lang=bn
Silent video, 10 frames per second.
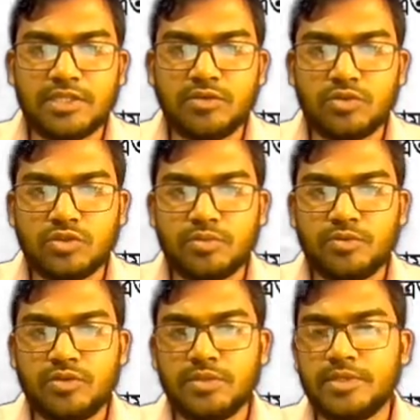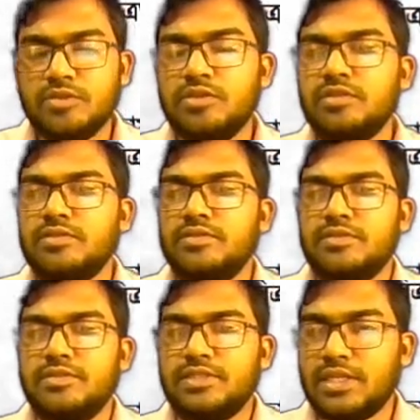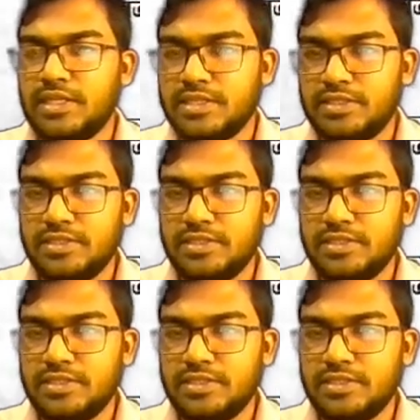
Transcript: একটি গুরুত্বপূর্ণ ইবাদত সালাত